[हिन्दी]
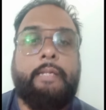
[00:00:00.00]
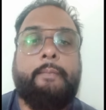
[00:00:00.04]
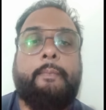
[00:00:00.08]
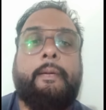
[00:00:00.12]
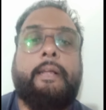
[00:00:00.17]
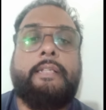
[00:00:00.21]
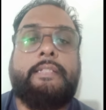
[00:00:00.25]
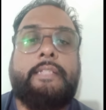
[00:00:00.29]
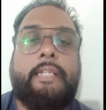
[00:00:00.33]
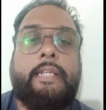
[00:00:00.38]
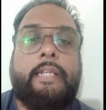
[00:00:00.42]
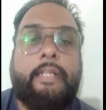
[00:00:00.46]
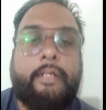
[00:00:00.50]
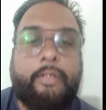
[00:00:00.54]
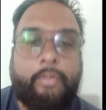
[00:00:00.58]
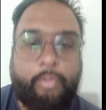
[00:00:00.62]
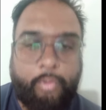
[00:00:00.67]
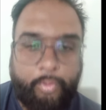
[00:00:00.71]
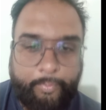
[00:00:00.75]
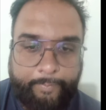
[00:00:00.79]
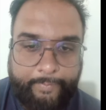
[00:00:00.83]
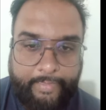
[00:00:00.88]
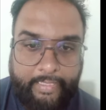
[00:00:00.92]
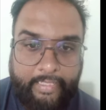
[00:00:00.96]
ये माशाल्लाह
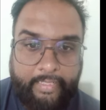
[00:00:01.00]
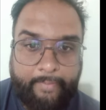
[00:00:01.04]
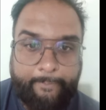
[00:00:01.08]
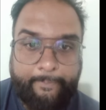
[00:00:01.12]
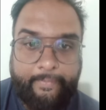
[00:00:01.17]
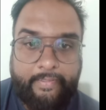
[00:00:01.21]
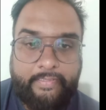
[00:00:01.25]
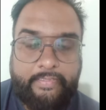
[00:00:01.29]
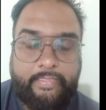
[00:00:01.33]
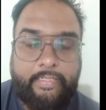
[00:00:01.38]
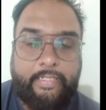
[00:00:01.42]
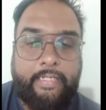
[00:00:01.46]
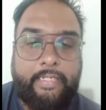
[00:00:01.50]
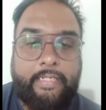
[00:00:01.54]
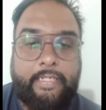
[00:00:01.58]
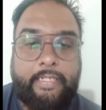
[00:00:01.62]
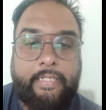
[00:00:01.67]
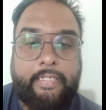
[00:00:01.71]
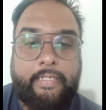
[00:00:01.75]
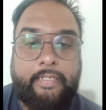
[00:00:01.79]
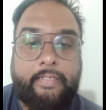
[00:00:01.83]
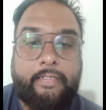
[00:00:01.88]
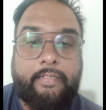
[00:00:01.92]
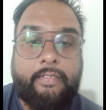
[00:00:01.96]
ग्रुप की कैपेसिटी